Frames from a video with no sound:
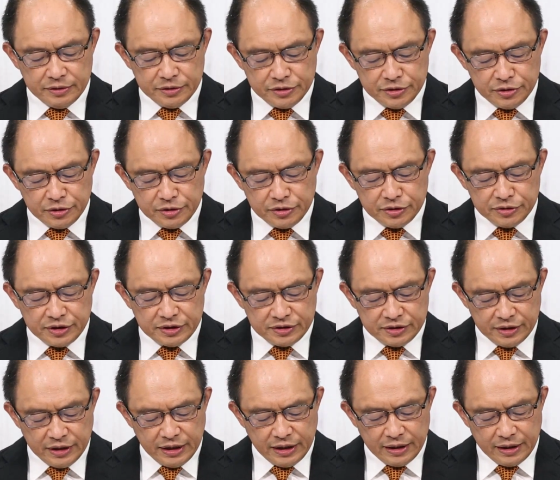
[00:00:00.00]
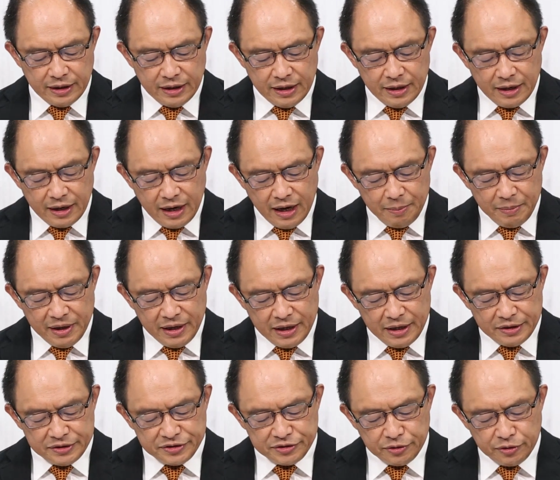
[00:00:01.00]
19節に「神
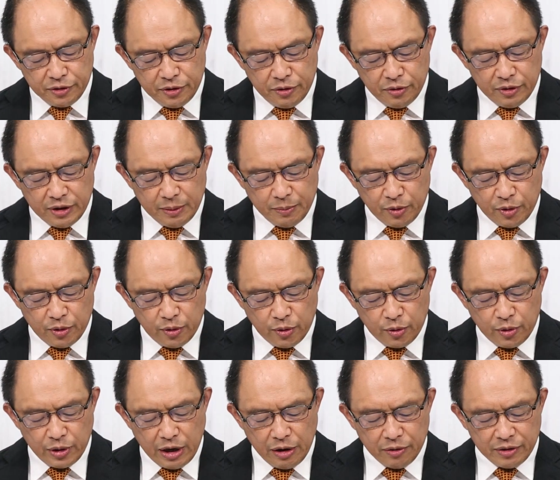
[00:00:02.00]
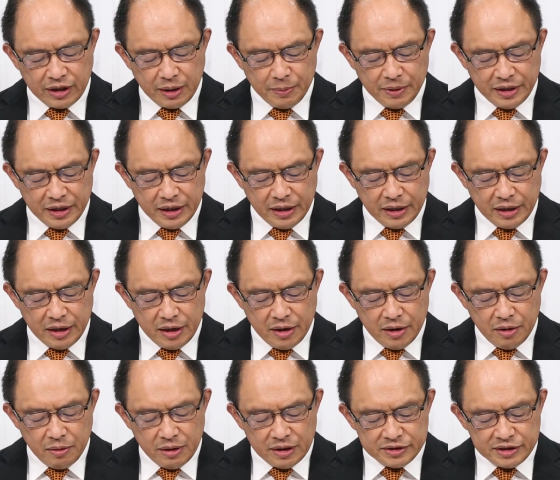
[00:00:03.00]
がそのようなものの子らのために
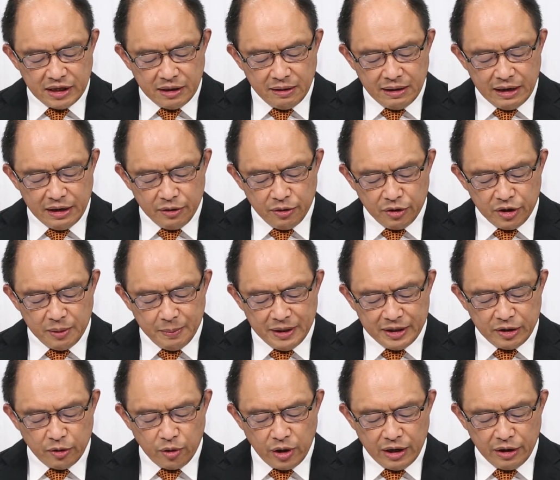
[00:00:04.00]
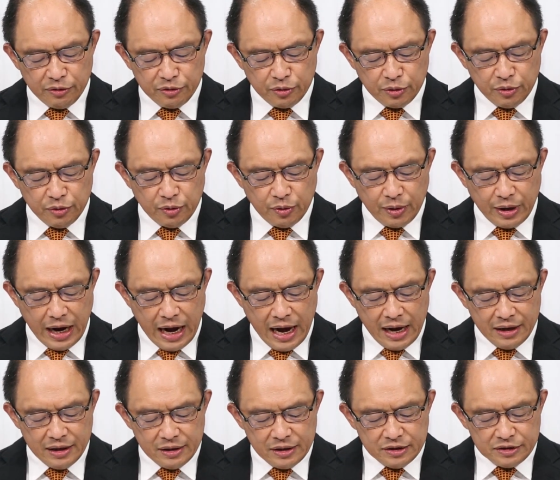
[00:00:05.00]
災いを秘めておられるというのか
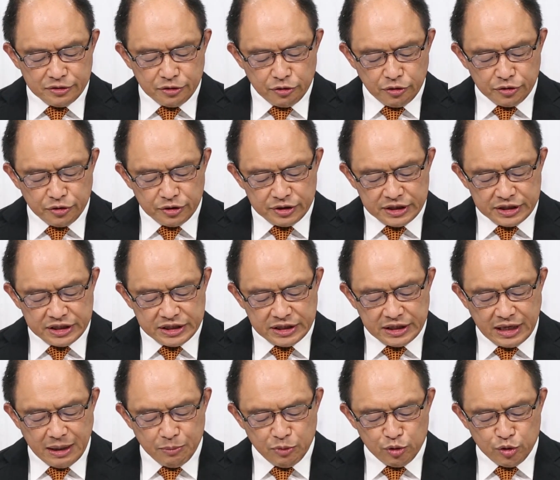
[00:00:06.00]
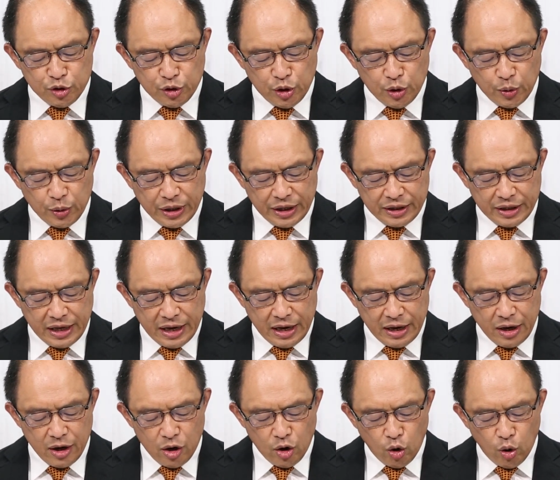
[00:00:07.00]
その人自身が報いを受け
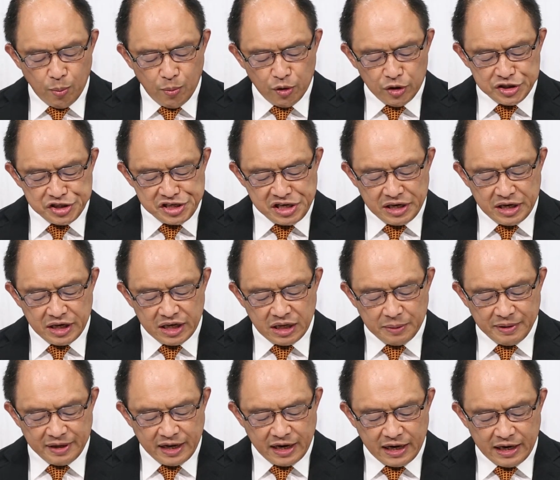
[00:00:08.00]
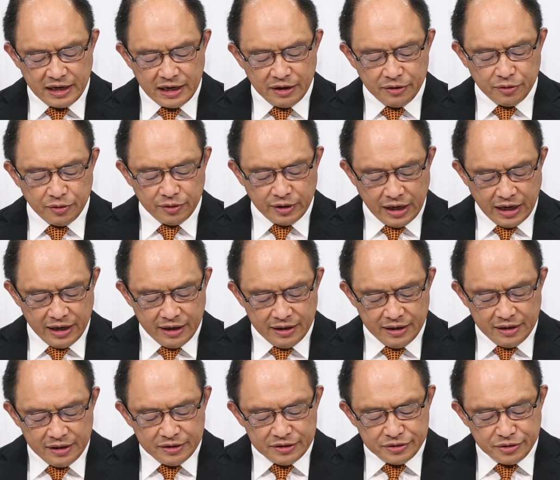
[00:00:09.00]
て思い知らなければならないのだ
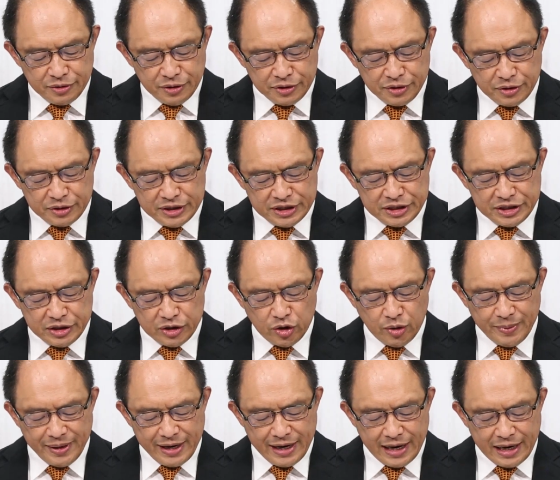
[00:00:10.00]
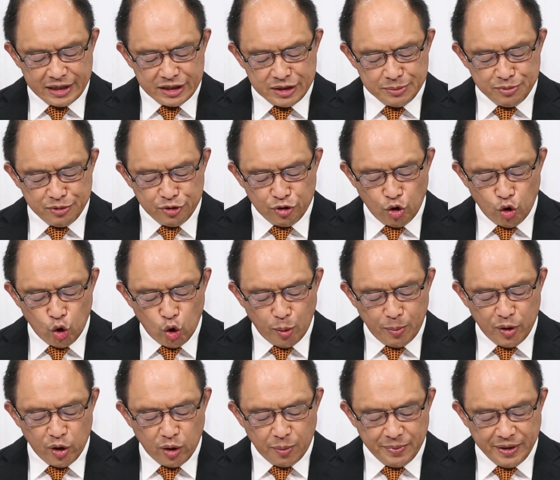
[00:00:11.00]
その人自身の目が自分の
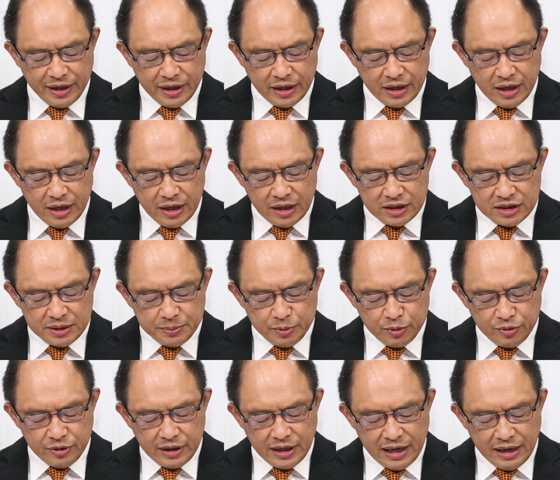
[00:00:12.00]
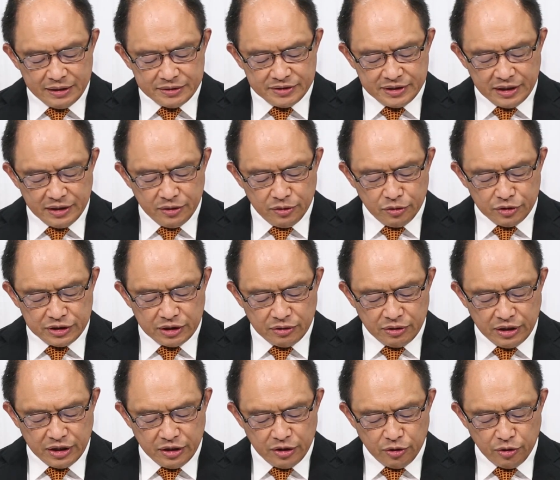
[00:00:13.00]
滅びを見自分が全能者
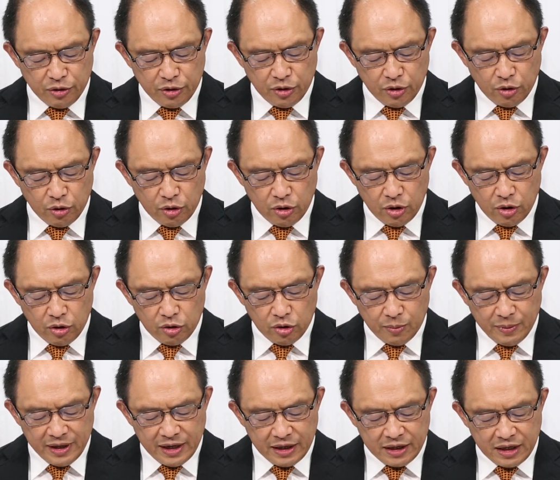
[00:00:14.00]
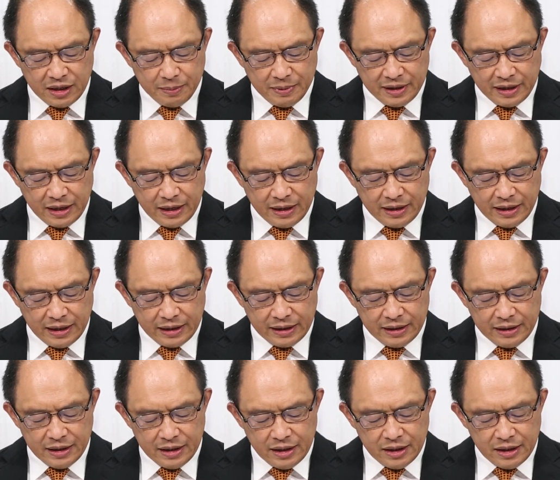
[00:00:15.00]
の憤りを飲まなければならない